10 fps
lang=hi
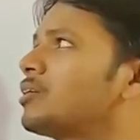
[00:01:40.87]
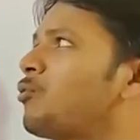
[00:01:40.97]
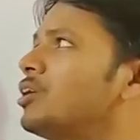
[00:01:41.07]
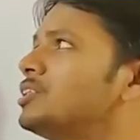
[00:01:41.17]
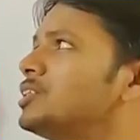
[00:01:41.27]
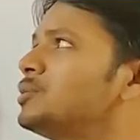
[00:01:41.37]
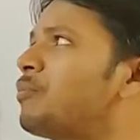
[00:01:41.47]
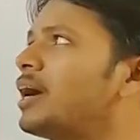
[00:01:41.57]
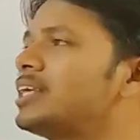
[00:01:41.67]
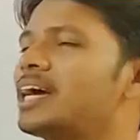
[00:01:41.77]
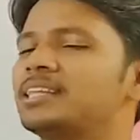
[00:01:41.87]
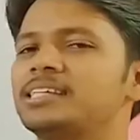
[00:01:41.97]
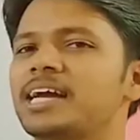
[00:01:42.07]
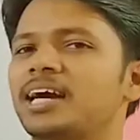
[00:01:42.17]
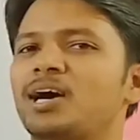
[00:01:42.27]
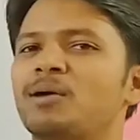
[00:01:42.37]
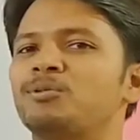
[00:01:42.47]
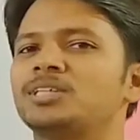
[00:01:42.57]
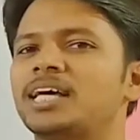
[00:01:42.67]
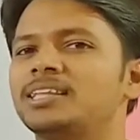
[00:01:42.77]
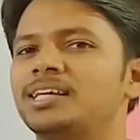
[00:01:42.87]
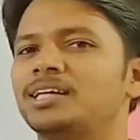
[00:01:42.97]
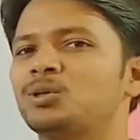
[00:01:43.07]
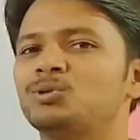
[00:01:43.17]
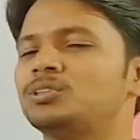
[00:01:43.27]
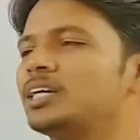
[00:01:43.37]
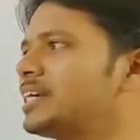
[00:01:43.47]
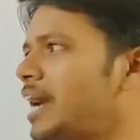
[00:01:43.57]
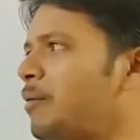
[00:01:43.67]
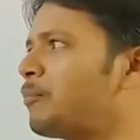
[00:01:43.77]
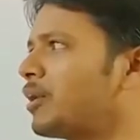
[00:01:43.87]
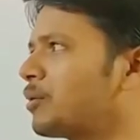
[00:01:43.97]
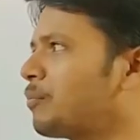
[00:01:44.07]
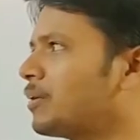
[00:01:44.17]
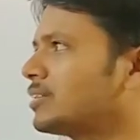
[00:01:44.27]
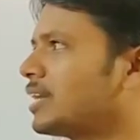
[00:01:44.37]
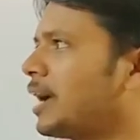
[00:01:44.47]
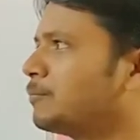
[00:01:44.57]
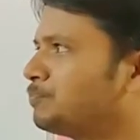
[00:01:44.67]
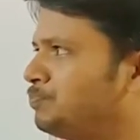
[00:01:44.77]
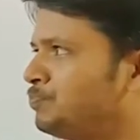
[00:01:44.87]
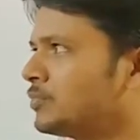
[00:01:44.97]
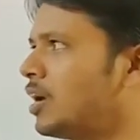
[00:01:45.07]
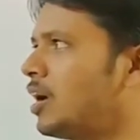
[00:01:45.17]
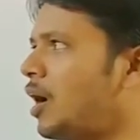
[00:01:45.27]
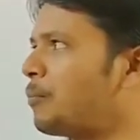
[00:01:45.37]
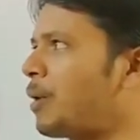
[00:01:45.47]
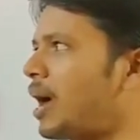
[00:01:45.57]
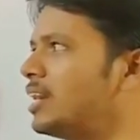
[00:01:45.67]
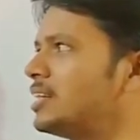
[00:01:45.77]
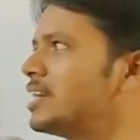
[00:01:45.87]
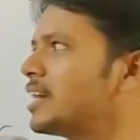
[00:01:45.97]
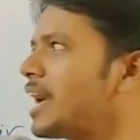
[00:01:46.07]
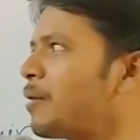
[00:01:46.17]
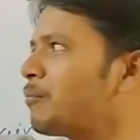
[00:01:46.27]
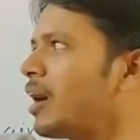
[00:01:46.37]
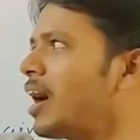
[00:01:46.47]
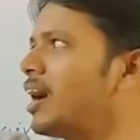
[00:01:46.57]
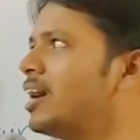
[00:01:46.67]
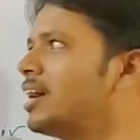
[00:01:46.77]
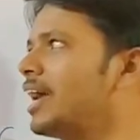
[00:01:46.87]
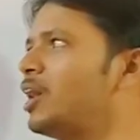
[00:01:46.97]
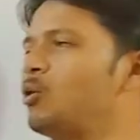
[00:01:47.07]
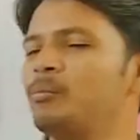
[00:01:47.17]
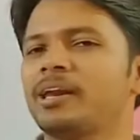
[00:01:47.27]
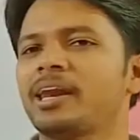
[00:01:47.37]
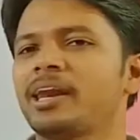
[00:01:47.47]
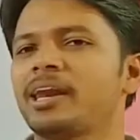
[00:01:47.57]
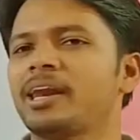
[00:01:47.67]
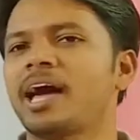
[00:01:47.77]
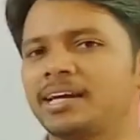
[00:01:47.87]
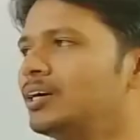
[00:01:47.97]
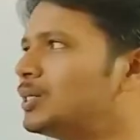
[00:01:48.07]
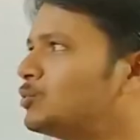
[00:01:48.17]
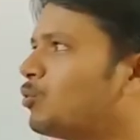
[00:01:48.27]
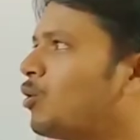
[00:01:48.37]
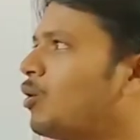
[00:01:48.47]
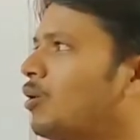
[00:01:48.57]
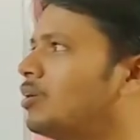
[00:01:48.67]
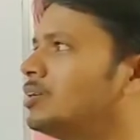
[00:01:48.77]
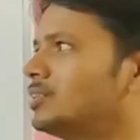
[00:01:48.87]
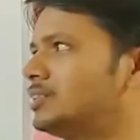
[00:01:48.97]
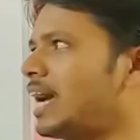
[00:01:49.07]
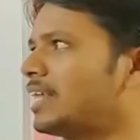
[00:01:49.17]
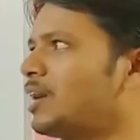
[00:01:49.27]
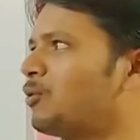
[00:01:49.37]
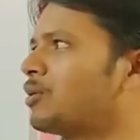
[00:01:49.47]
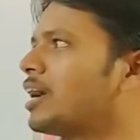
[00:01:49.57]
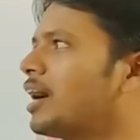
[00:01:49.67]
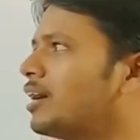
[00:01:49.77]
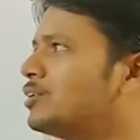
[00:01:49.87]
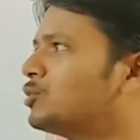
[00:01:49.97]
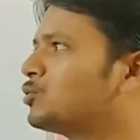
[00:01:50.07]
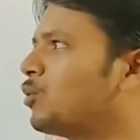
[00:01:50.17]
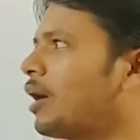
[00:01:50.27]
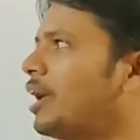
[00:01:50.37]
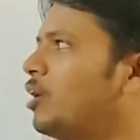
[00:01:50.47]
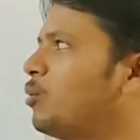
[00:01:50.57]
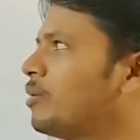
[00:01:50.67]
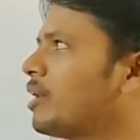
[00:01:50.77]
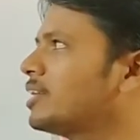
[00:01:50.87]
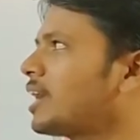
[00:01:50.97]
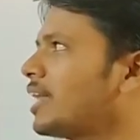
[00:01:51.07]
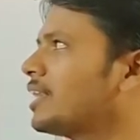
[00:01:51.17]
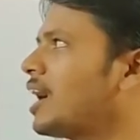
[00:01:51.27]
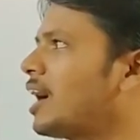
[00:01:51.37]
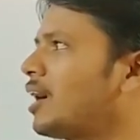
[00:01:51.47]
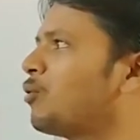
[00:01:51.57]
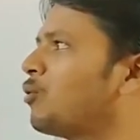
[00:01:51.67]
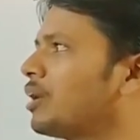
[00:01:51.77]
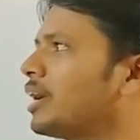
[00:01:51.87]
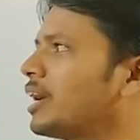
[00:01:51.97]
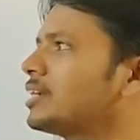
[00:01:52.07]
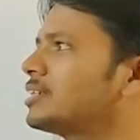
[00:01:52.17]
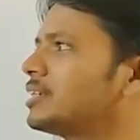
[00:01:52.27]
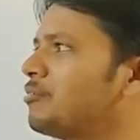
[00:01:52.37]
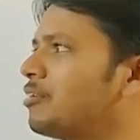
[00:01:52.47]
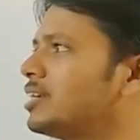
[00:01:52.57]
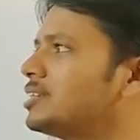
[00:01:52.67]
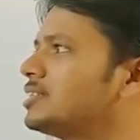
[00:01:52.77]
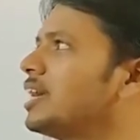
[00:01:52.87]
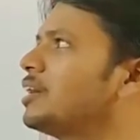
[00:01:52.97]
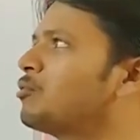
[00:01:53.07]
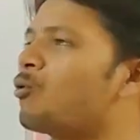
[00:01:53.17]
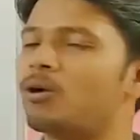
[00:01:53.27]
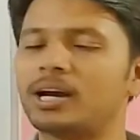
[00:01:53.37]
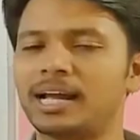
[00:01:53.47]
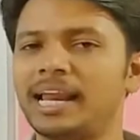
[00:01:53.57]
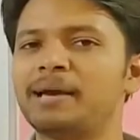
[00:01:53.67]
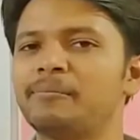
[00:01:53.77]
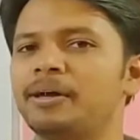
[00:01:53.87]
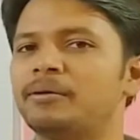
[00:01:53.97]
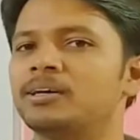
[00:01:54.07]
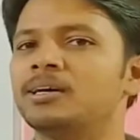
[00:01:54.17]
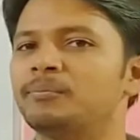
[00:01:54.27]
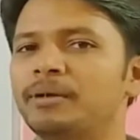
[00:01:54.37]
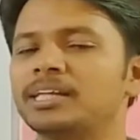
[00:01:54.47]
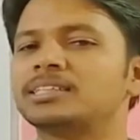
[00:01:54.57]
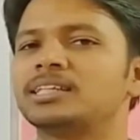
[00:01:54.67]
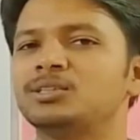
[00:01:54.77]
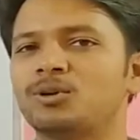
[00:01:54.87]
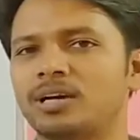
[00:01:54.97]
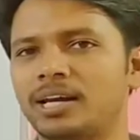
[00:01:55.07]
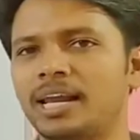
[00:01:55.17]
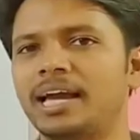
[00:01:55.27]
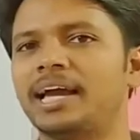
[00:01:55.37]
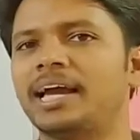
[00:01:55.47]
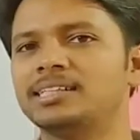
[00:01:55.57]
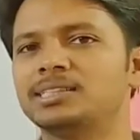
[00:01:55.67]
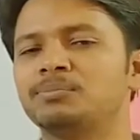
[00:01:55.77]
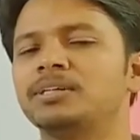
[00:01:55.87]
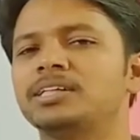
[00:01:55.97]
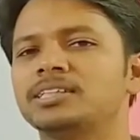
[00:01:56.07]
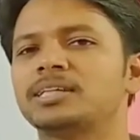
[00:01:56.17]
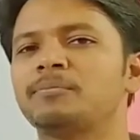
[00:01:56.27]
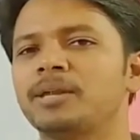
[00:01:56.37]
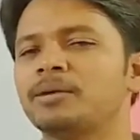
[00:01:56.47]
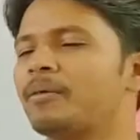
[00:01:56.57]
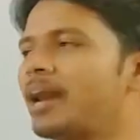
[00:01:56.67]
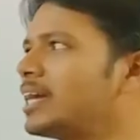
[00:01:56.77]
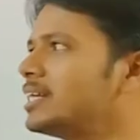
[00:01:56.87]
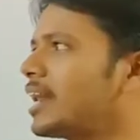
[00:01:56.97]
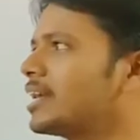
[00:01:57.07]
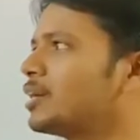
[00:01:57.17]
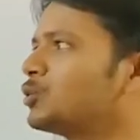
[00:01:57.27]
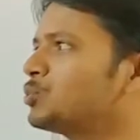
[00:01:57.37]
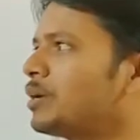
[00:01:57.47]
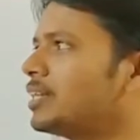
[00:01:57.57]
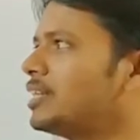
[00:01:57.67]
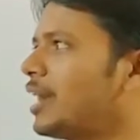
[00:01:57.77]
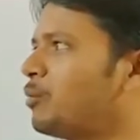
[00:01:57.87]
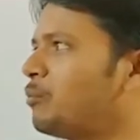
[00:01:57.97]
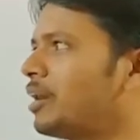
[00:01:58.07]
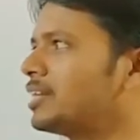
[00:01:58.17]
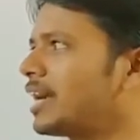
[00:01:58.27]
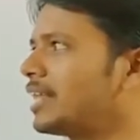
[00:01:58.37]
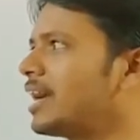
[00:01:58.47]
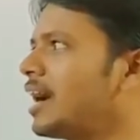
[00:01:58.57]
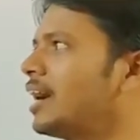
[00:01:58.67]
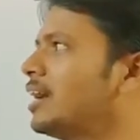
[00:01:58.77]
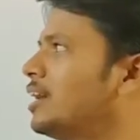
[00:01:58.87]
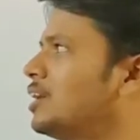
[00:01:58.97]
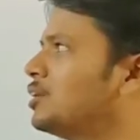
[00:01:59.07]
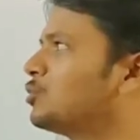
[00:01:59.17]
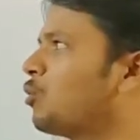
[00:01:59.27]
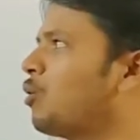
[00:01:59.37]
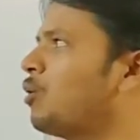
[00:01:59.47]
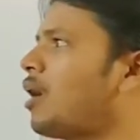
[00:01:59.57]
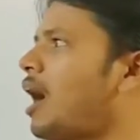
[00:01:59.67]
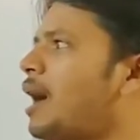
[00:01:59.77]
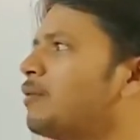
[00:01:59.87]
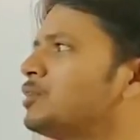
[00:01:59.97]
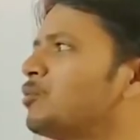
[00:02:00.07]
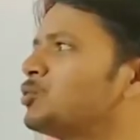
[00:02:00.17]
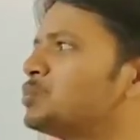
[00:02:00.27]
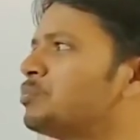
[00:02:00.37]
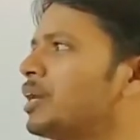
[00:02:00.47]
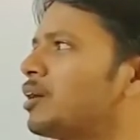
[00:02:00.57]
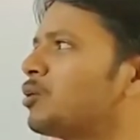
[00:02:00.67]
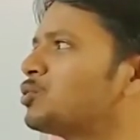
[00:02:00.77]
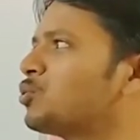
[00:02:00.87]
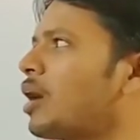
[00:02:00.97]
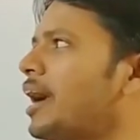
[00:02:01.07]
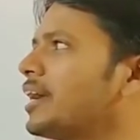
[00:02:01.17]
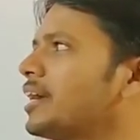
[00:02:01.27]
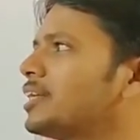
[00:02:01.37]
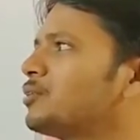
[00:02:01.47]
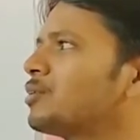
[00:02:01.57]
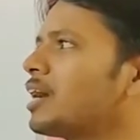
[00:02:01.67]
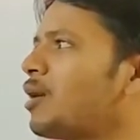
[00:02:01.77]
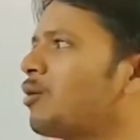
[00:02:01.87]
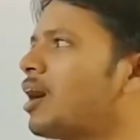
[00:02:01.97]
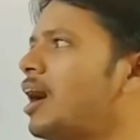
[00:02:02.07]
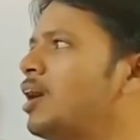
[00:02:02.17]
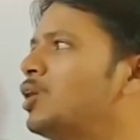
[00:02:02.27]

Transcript: कोई चीज बढ़ जाती है कम हो जाती है तो उससे क्या फर्क पड़ता है मान लीजिए कि आपका एल्यूमिनियम वो ज्यादा हो गया तो एल्यूमिना ज्यादा होने की वजह से वो क्ले में ब्रिक्स की जो क्ले है जिस मिट्टी से ब्रिक बनाई जा रही है उसमें यदि एल्यूमिना ज्यादा है तो आप जब उस ब्रिक को सुखाएंगे तो क्या होगा